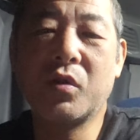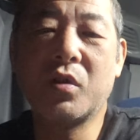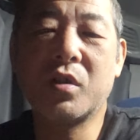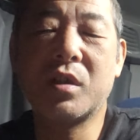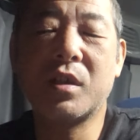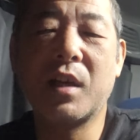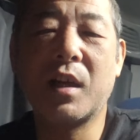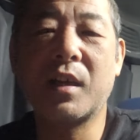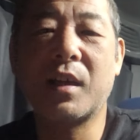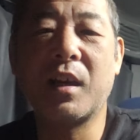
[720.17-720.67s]
動
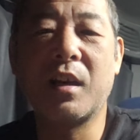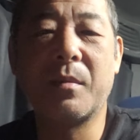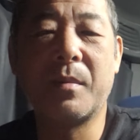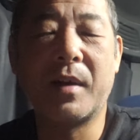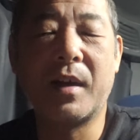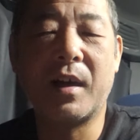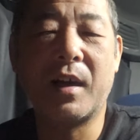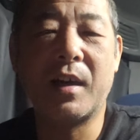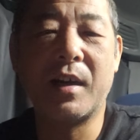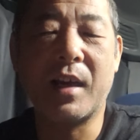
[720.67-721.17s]
しなけれ
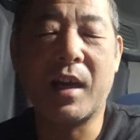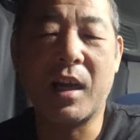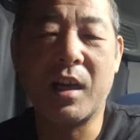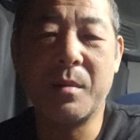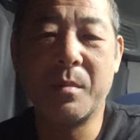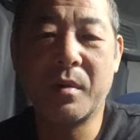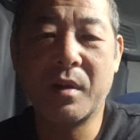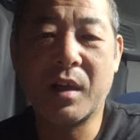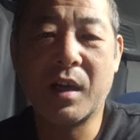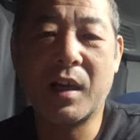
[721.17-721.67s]
ば何
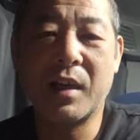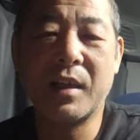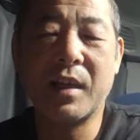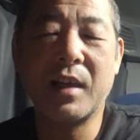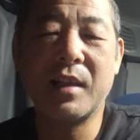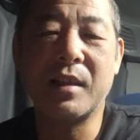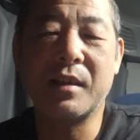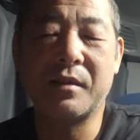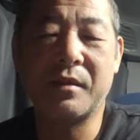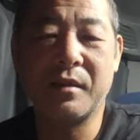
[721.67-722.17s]
にも変わん
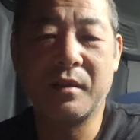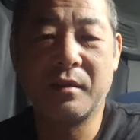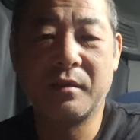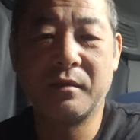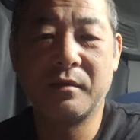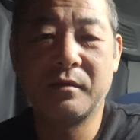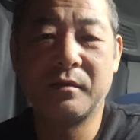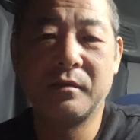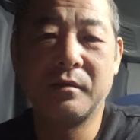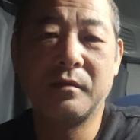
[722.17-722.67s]
ないですよ。
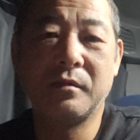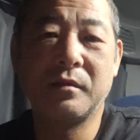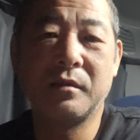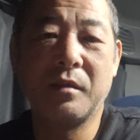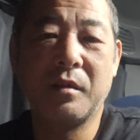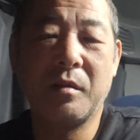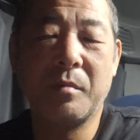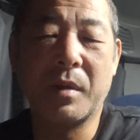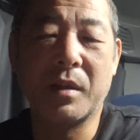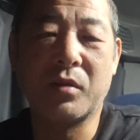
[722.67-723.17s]

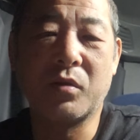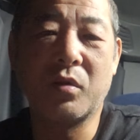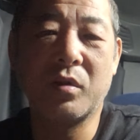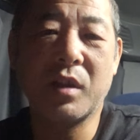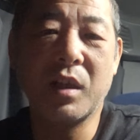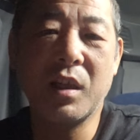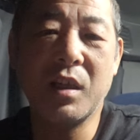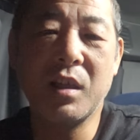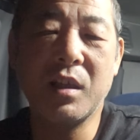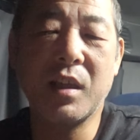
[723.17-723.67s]
まあ、それ
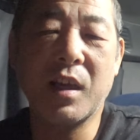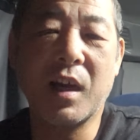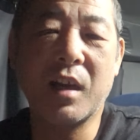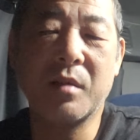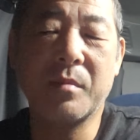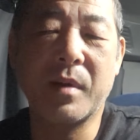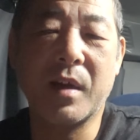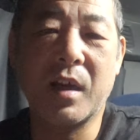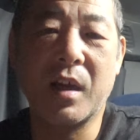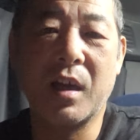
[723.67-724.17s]
でいいんであ
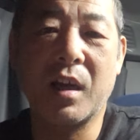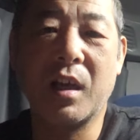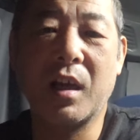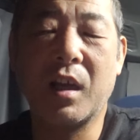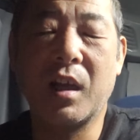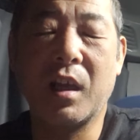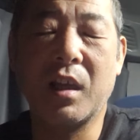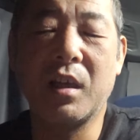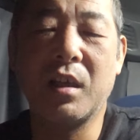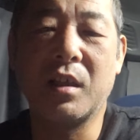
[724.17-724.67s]
れ
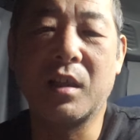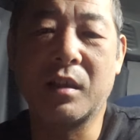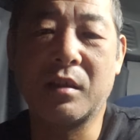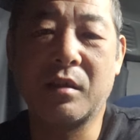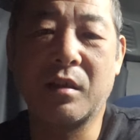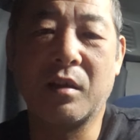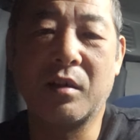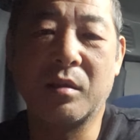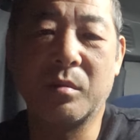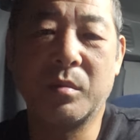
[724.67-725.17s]
ばいいんです
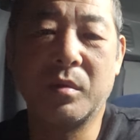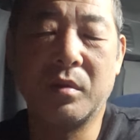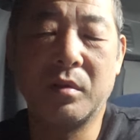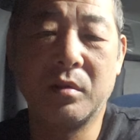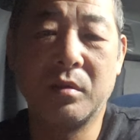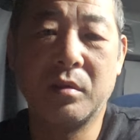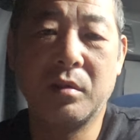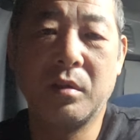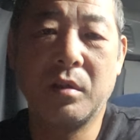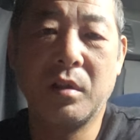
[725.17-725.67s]
けれども。
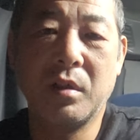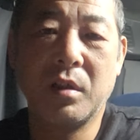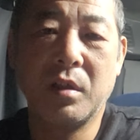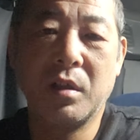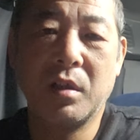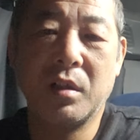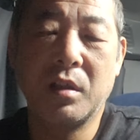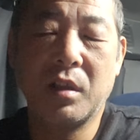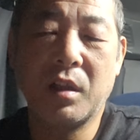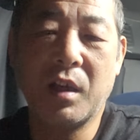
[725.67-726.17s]

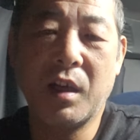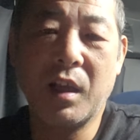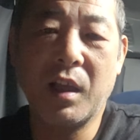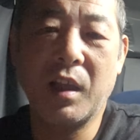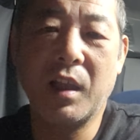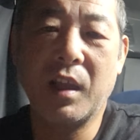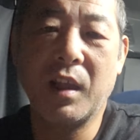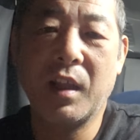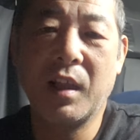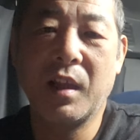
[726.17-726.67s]
で
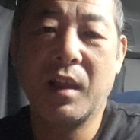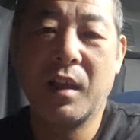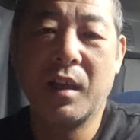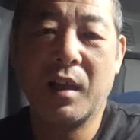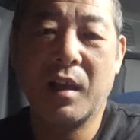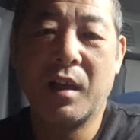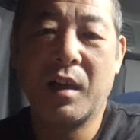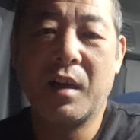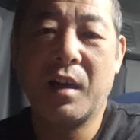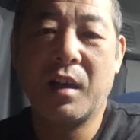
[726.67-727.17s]
ね、
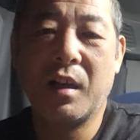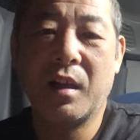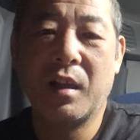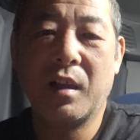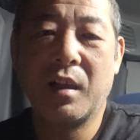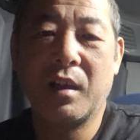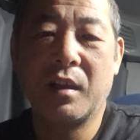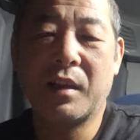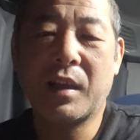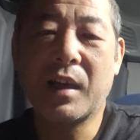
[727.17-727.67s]

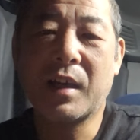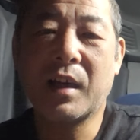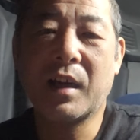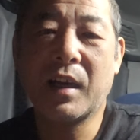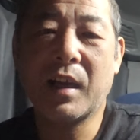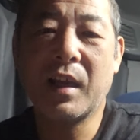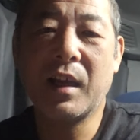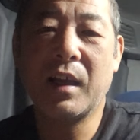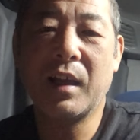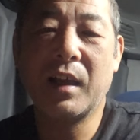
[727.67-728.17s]
だか
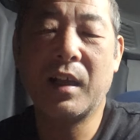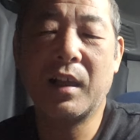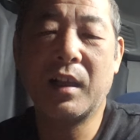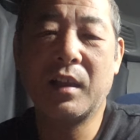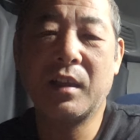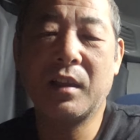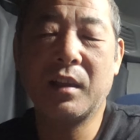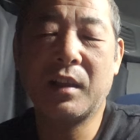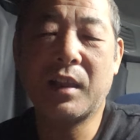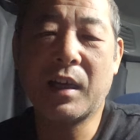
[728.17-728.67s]
ら、
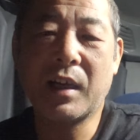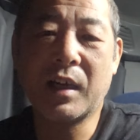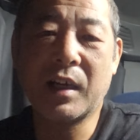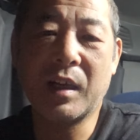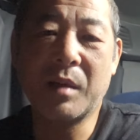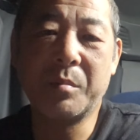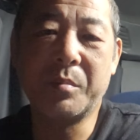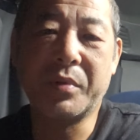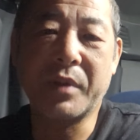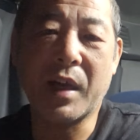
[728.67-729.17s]
だか
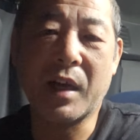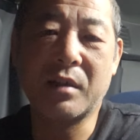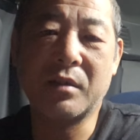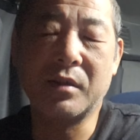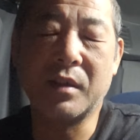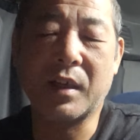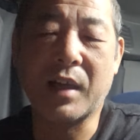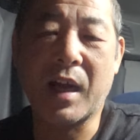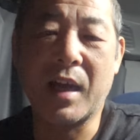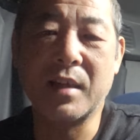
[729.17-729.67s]
らブラック
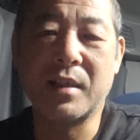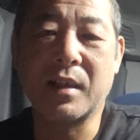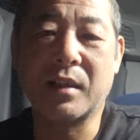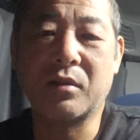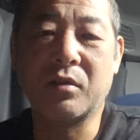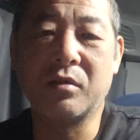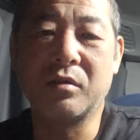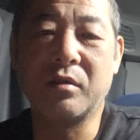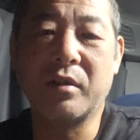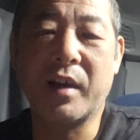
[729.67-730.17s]
な会社
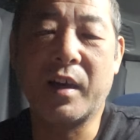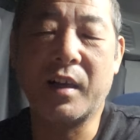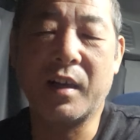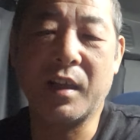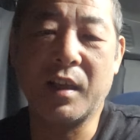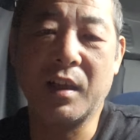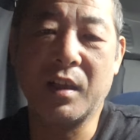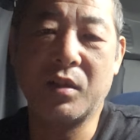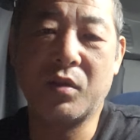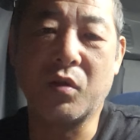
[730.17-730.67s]
というのは
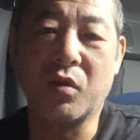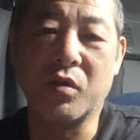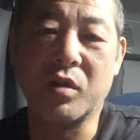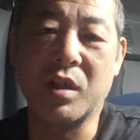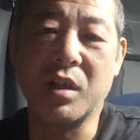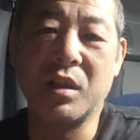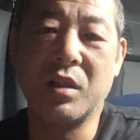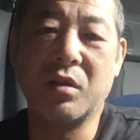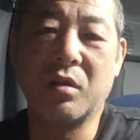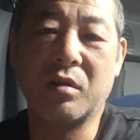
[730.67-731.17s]
ね、調
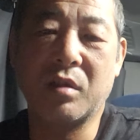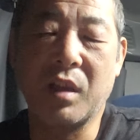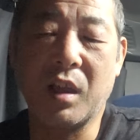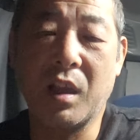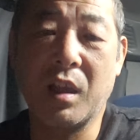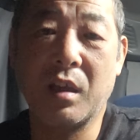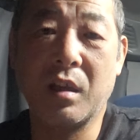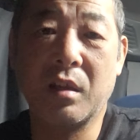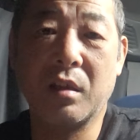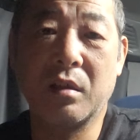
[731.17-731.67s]
子に乗っ
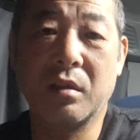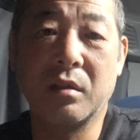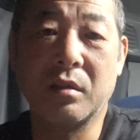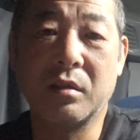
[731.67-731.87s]
て